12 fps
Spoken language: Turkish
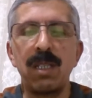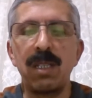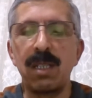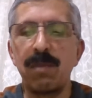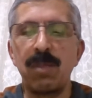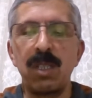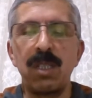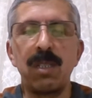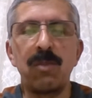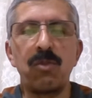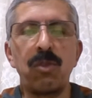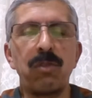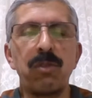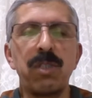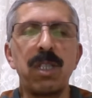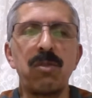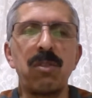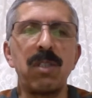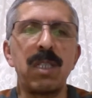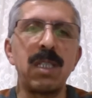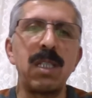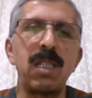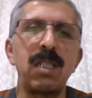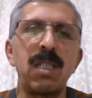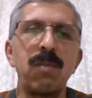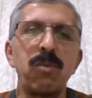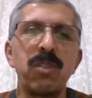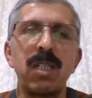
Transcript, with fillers: bir çöküşten söz edilir ki bu